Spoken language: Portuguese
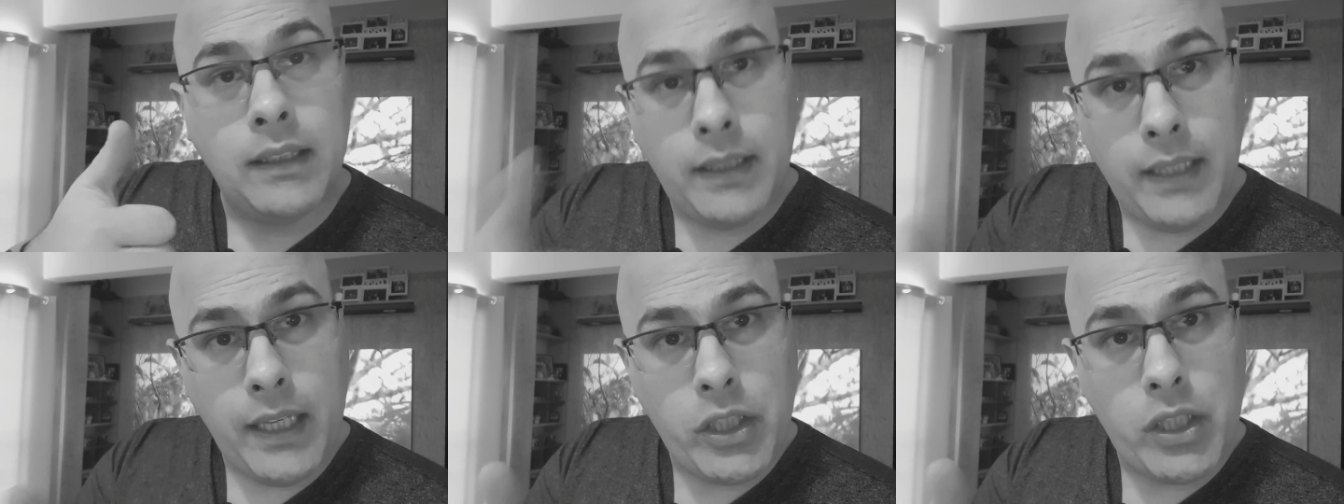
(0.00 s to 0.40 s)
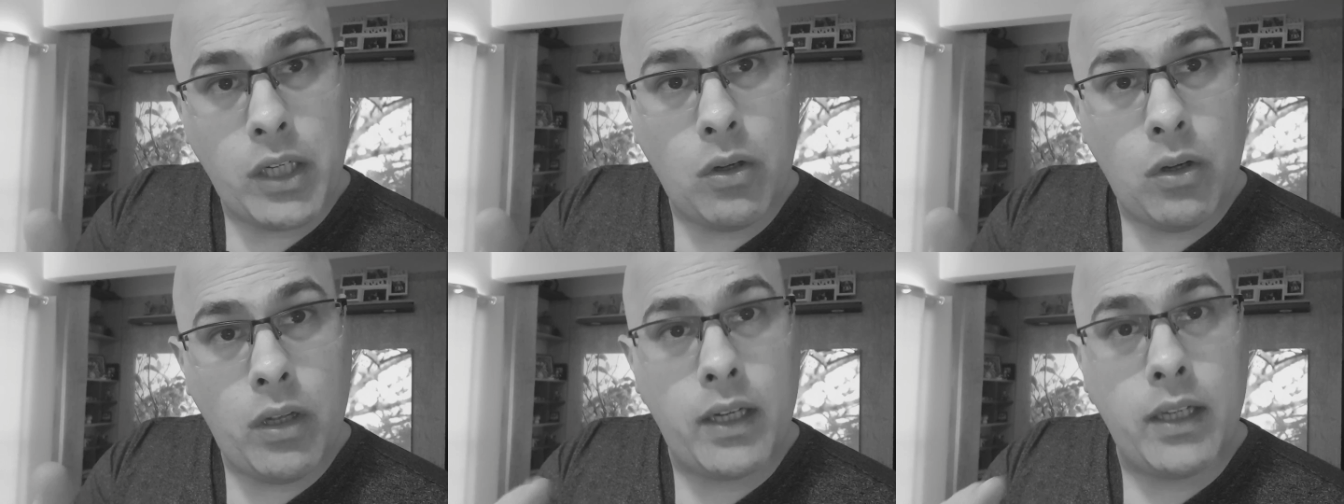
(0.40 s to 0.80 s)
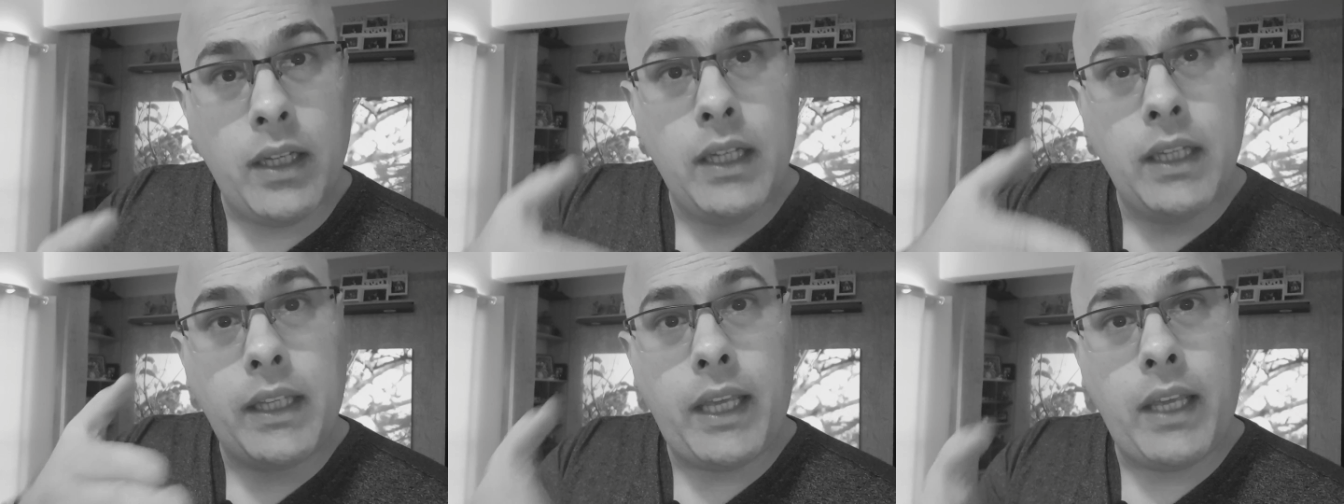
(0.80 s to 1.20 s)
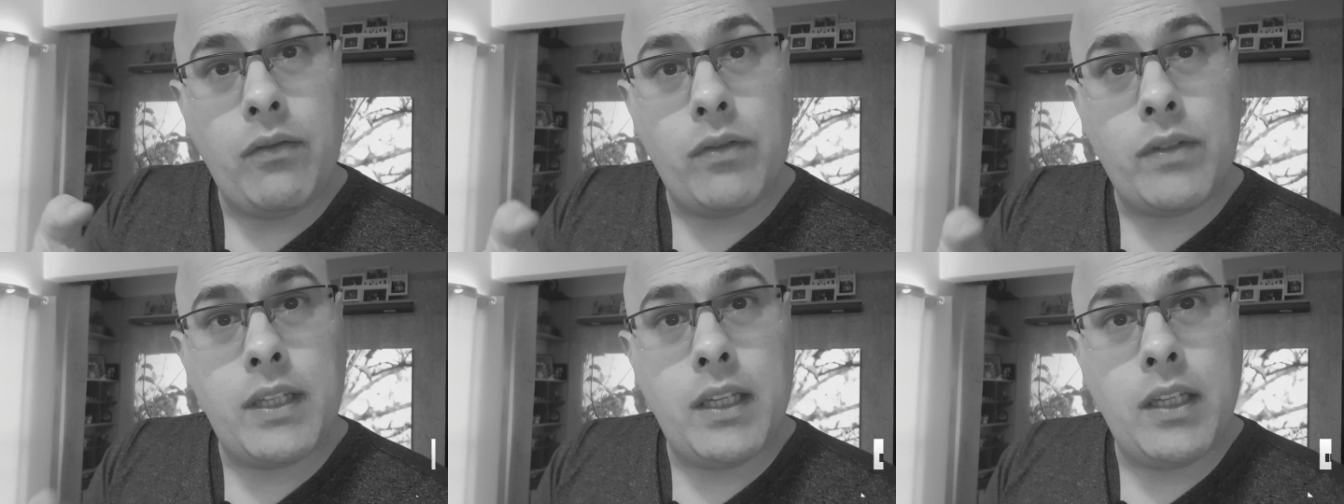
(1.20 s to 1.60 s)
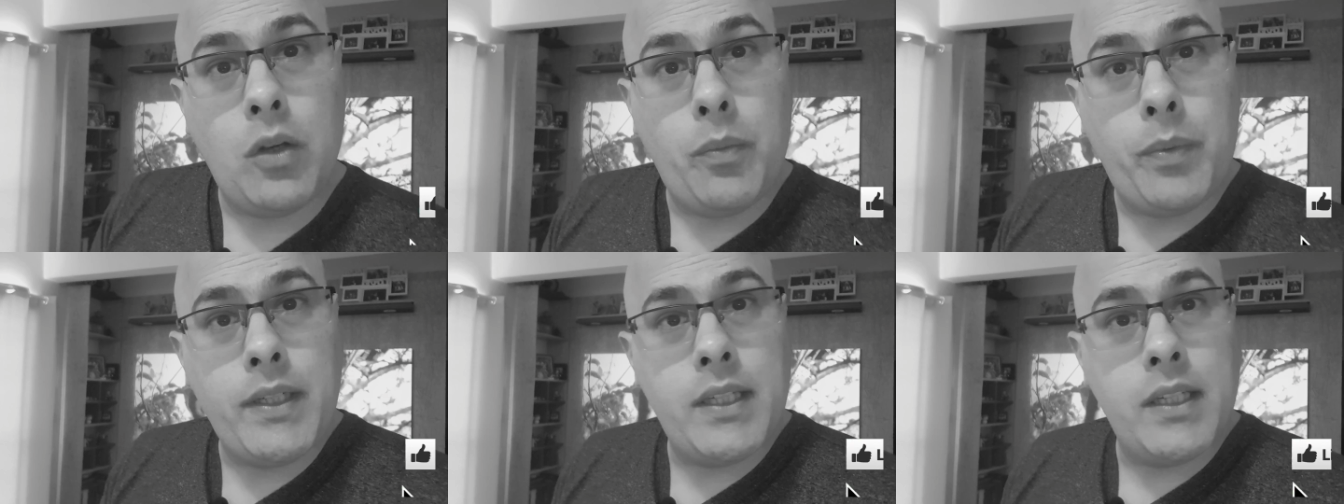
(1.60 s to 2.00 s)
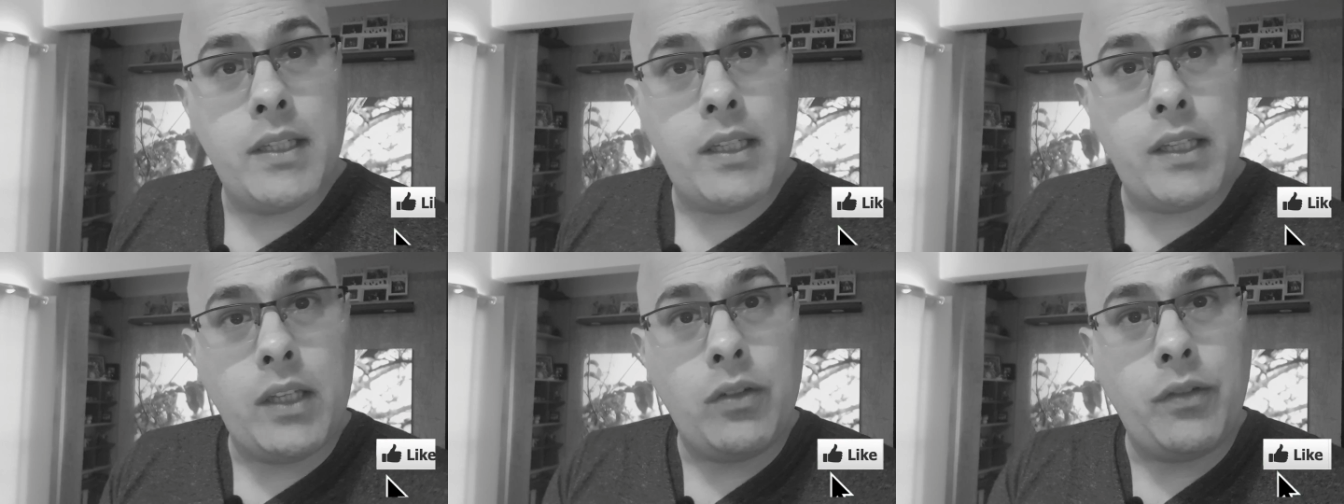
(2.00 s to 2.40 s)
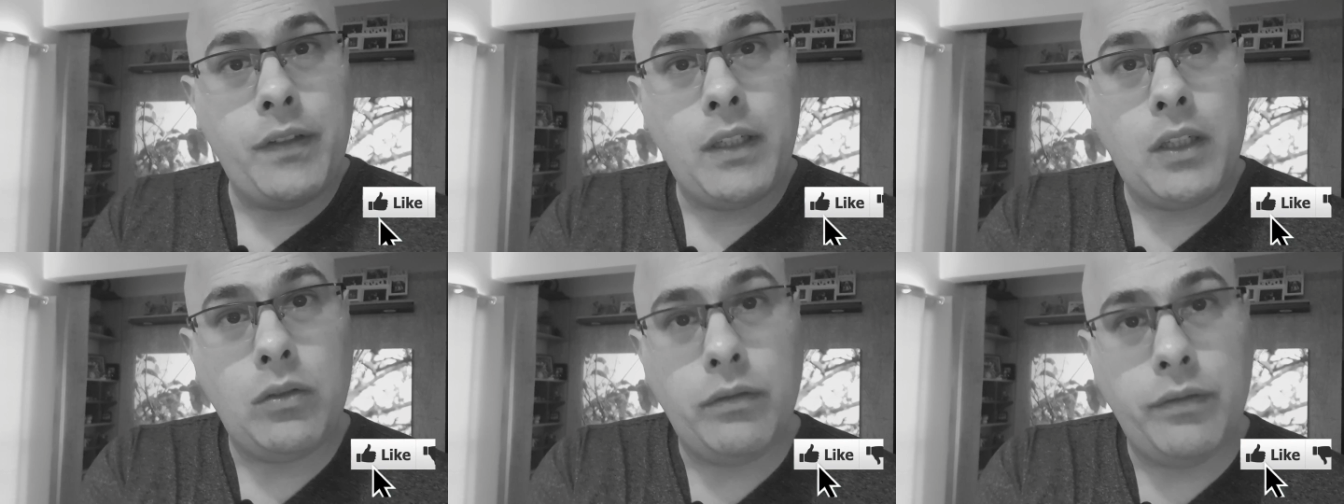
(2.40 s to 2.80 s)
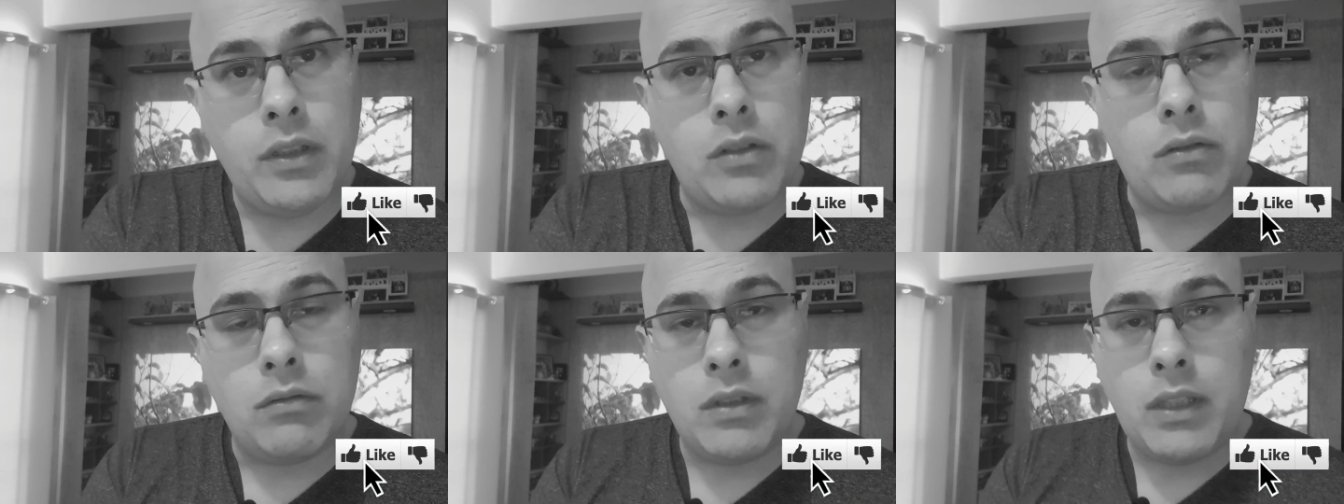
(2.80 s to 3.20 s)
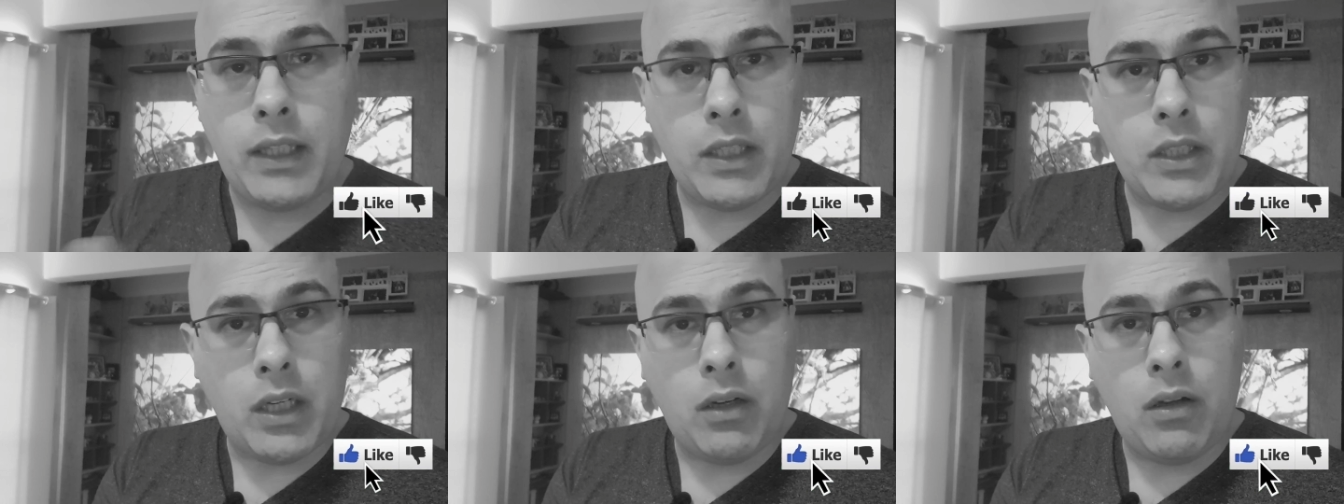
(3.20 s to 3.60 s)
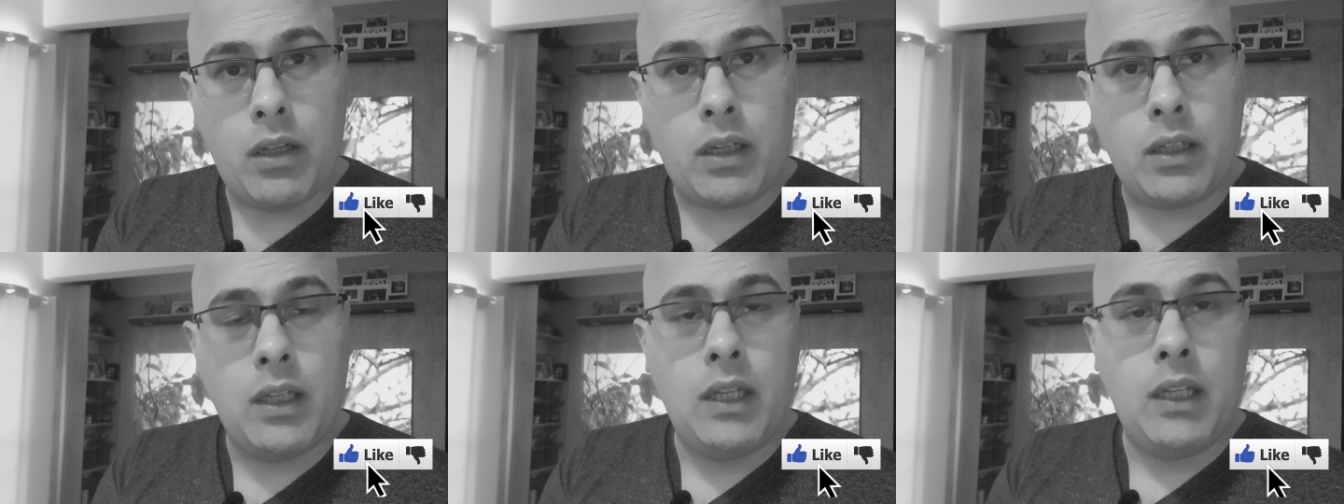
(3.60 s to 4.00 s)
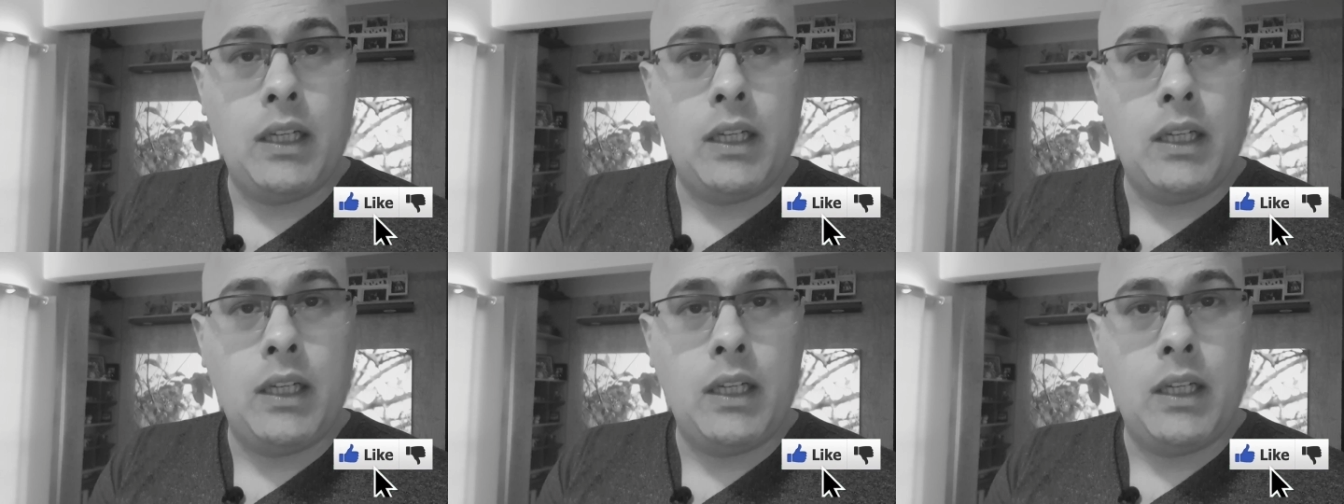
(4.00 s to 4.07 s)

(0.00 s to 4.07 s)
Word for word: Deixa agora, que aí você não precisa dar no final do vídeo. Já deixa agora.